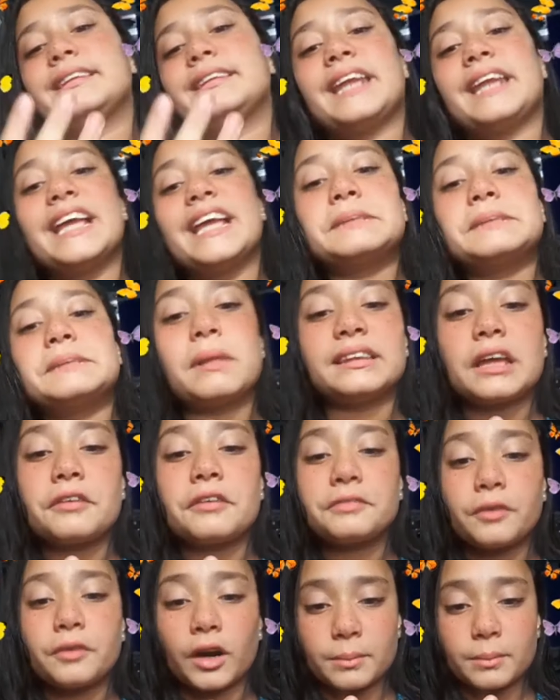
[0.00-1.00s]
três
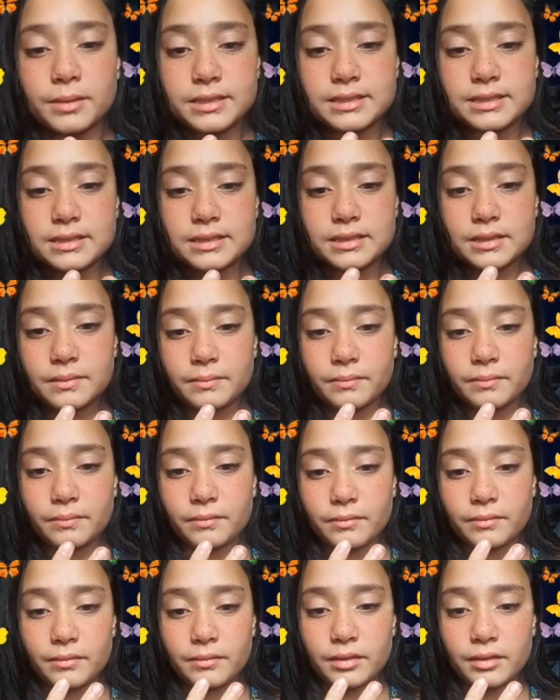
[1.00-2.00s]
plataformas.
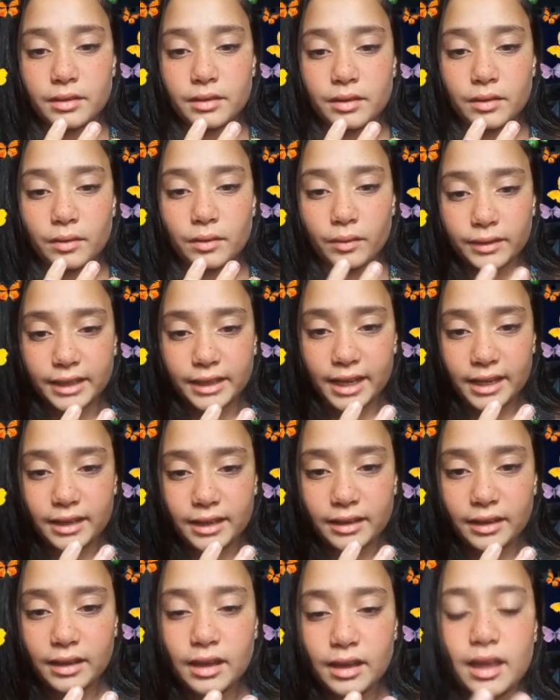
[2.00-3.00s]
Ok?
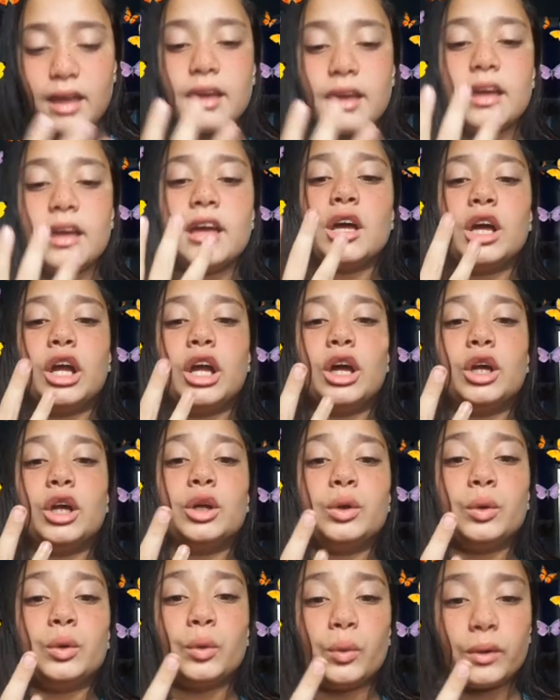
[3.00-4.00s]

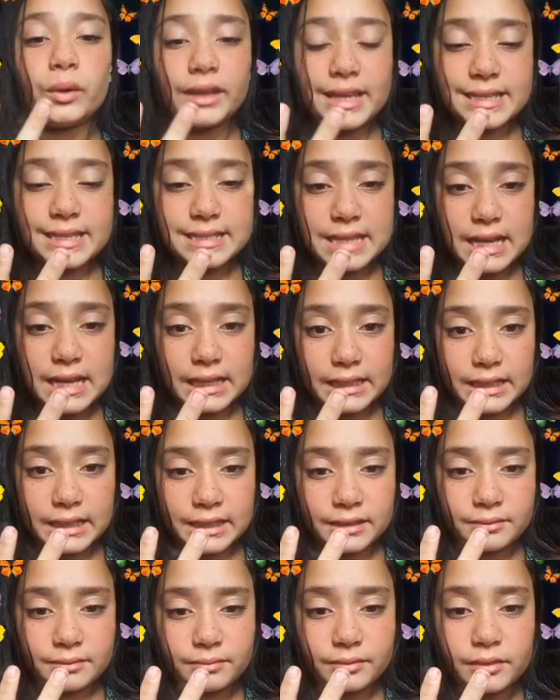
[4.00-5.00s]
no
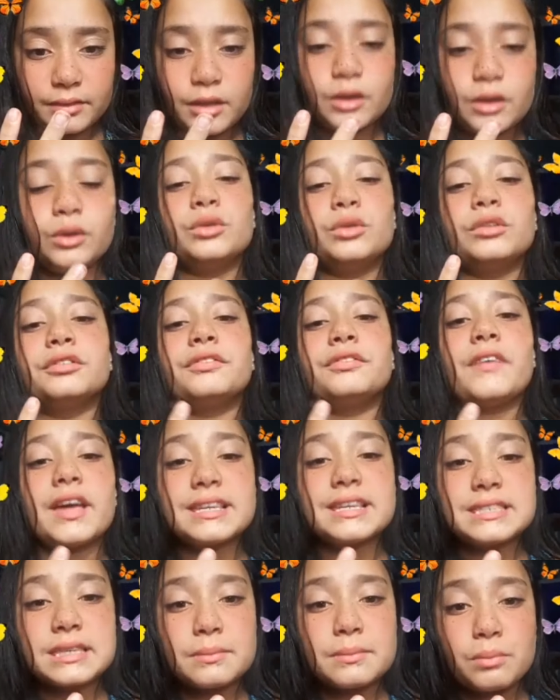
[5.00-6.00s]
Instagram, no
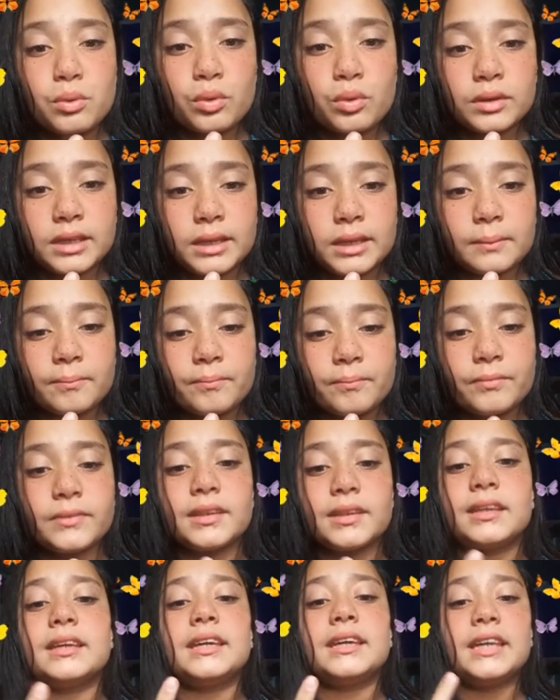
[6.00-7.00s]
Facebook
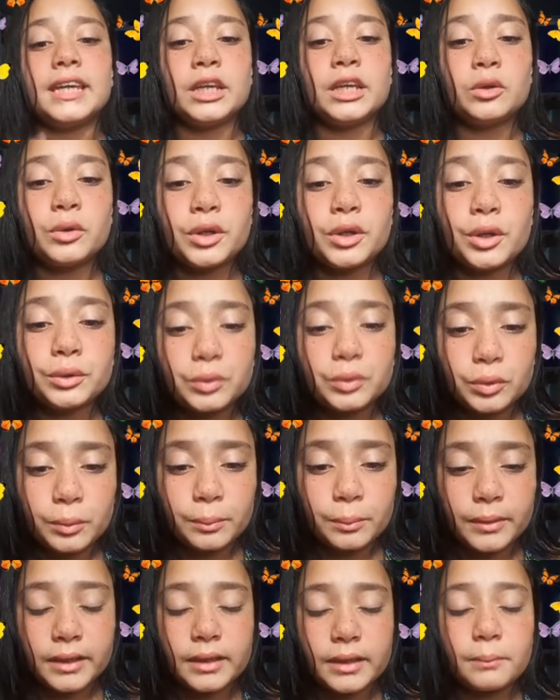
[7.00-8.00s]
e no
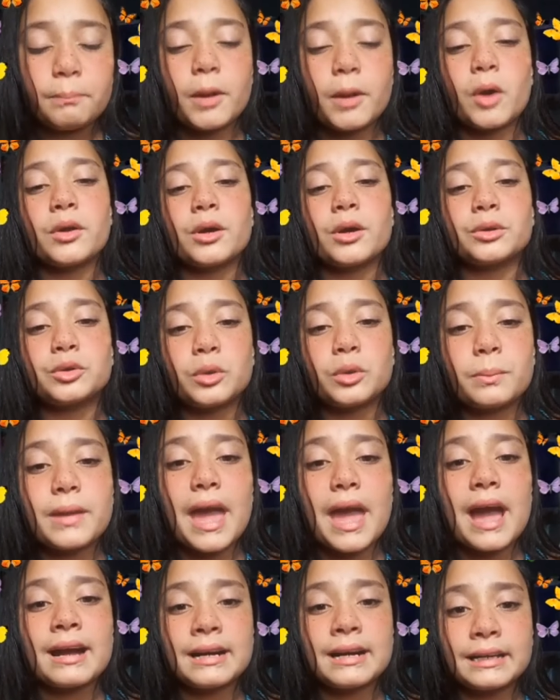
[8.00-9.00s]
YouTube. Meu YouTube
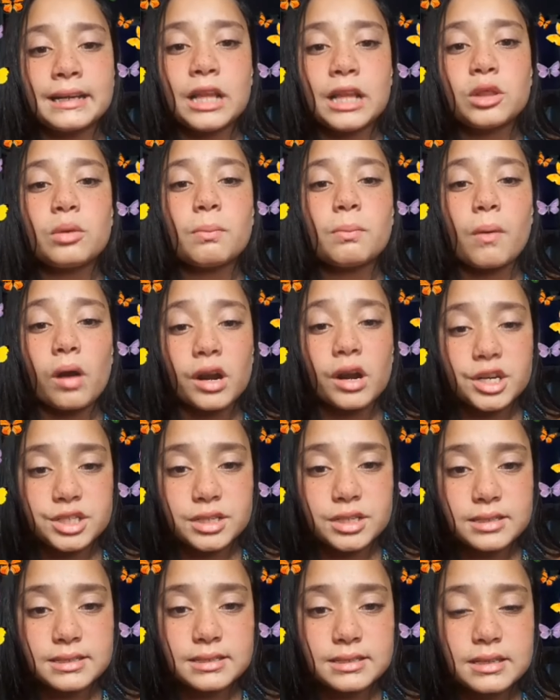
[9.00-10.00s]
é Ana Lu
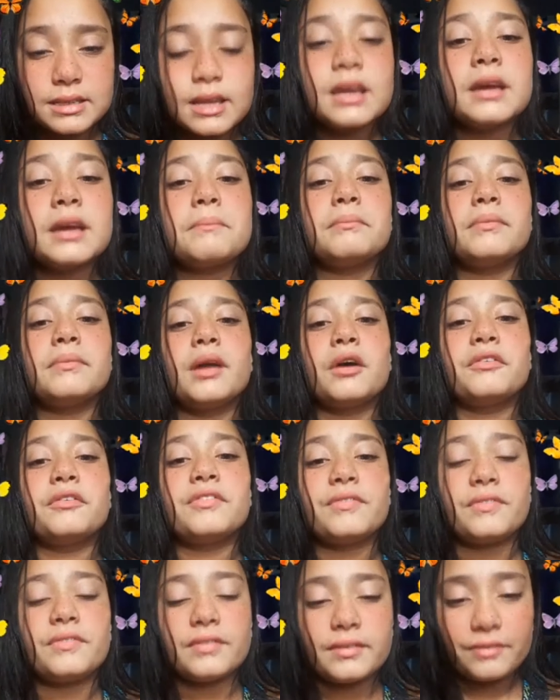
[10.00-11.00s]
Borges, meu
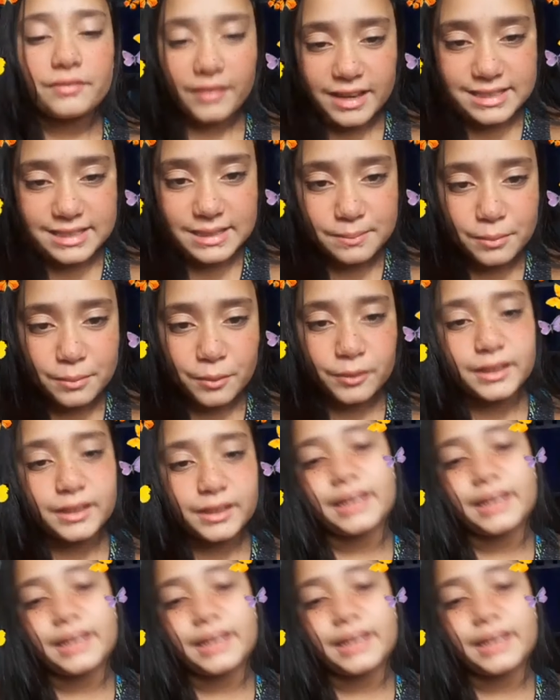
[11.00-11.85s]
Facebook